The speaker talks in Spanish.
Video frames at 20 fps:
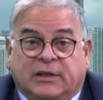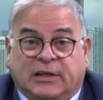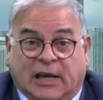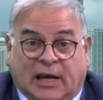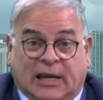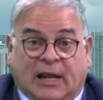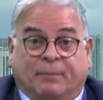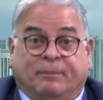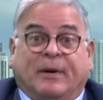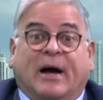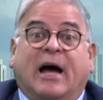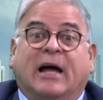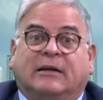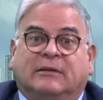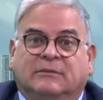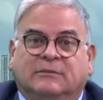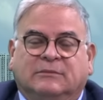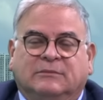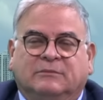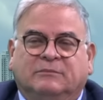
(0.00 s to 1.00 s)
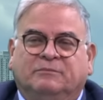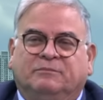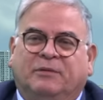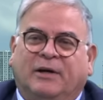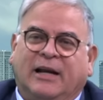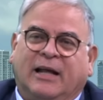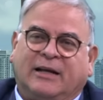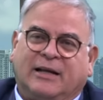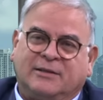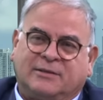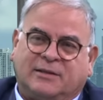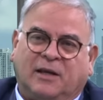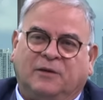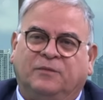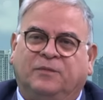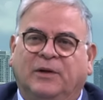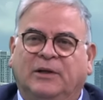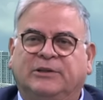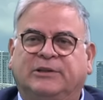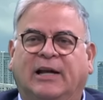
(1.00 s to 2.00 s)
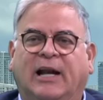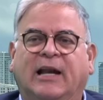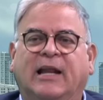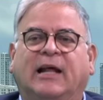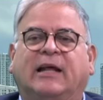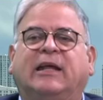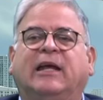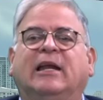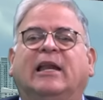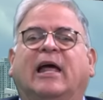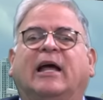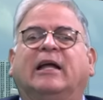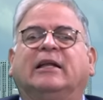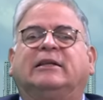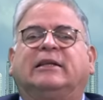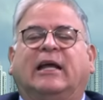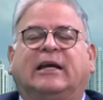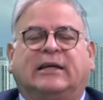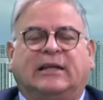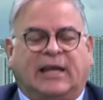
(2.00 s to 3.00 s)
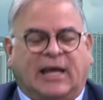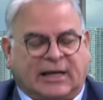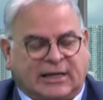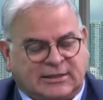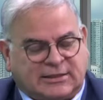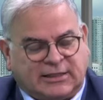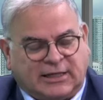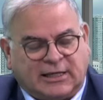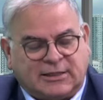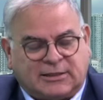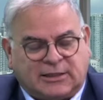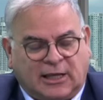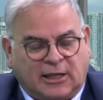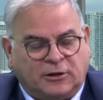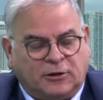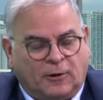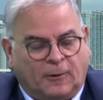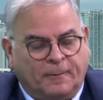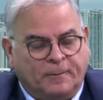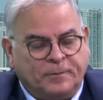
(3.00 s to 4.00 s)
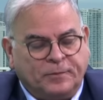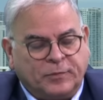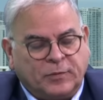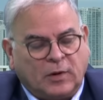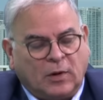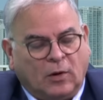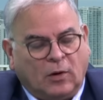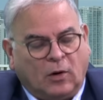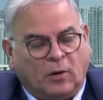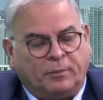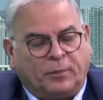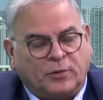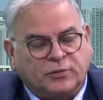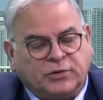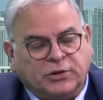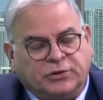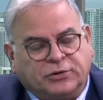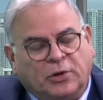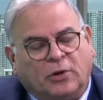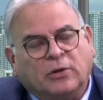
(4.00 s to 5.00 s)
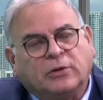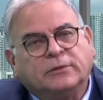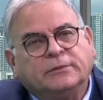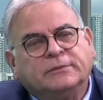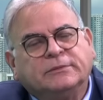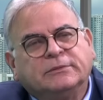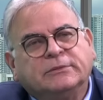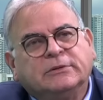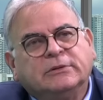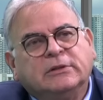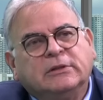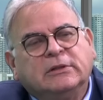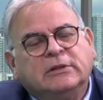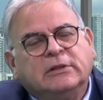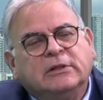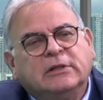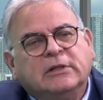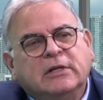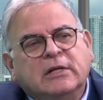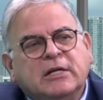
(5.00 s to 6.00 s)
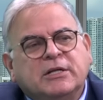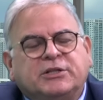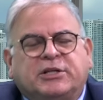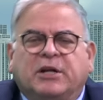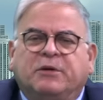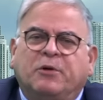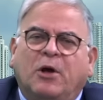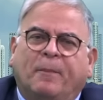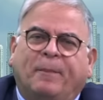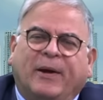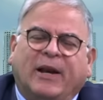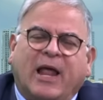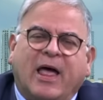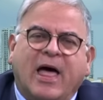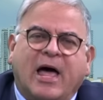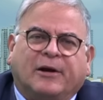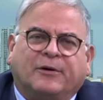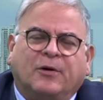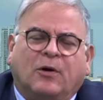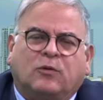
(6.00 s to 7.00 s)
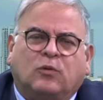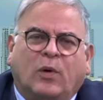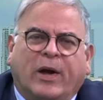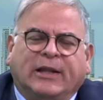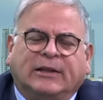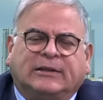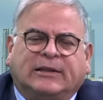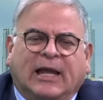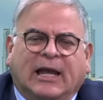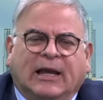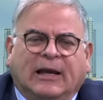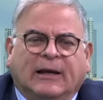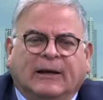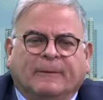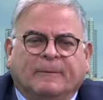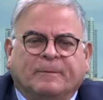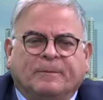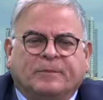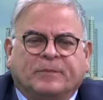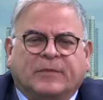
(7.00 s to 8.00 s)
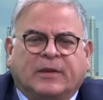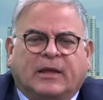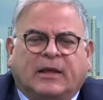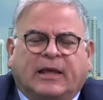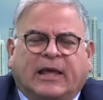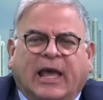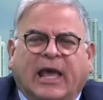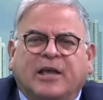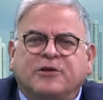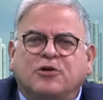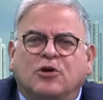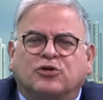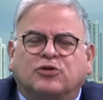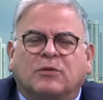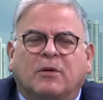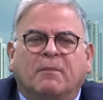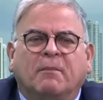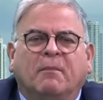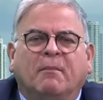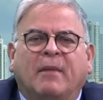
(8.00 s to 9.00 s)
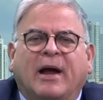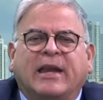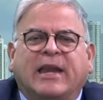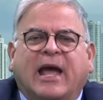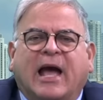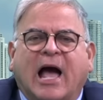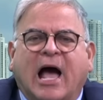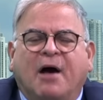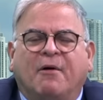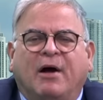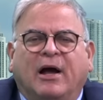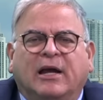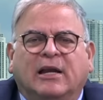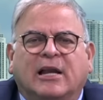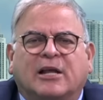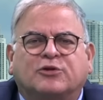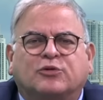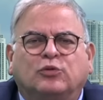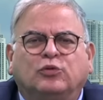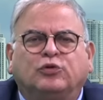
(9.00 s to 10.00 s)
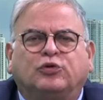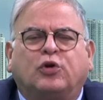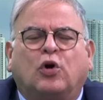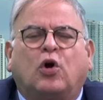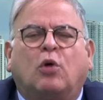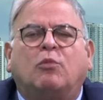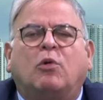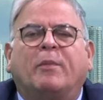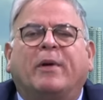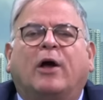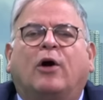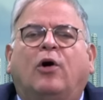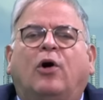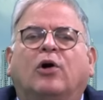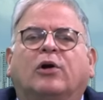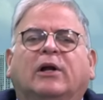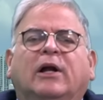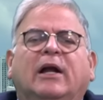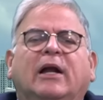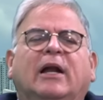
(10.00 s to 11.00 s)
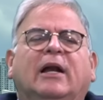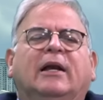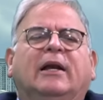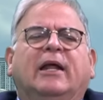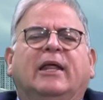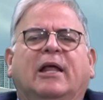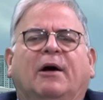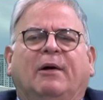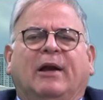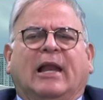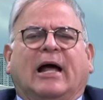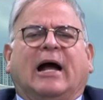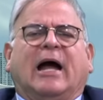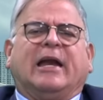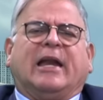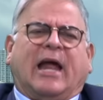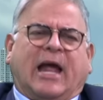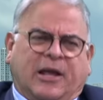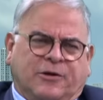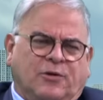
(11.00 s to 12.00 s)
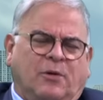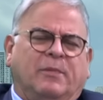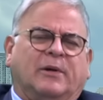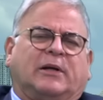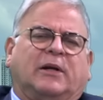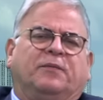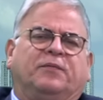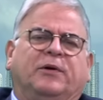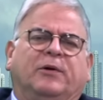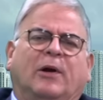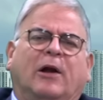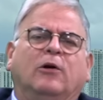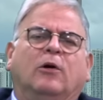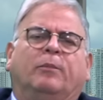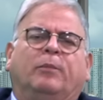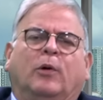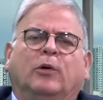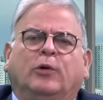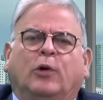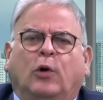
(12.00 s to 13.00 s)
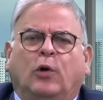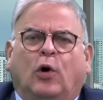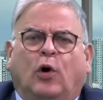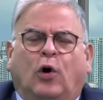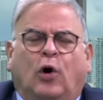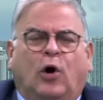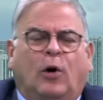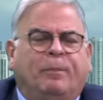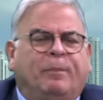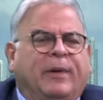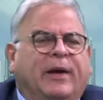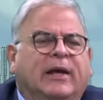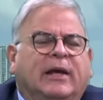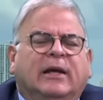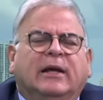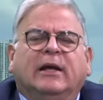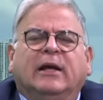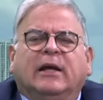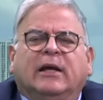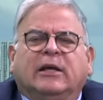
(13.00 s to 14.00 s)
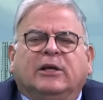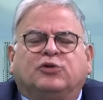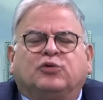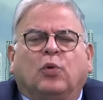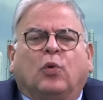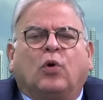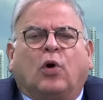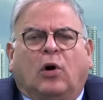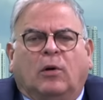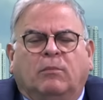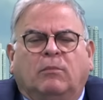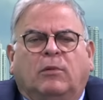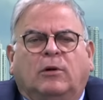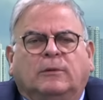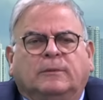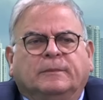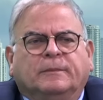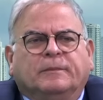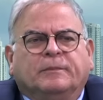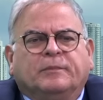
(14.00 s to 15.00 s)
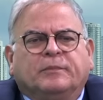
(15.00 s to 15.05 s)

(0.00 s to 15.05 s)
y a la par, para que se infiltrara aquí la gente crea que sigue siendo opositor. Sirvió para darnos cuenta que ellos manejaban el asunto como mejor les daba la gana. A ellos me refiero a Leopoldo López y su combo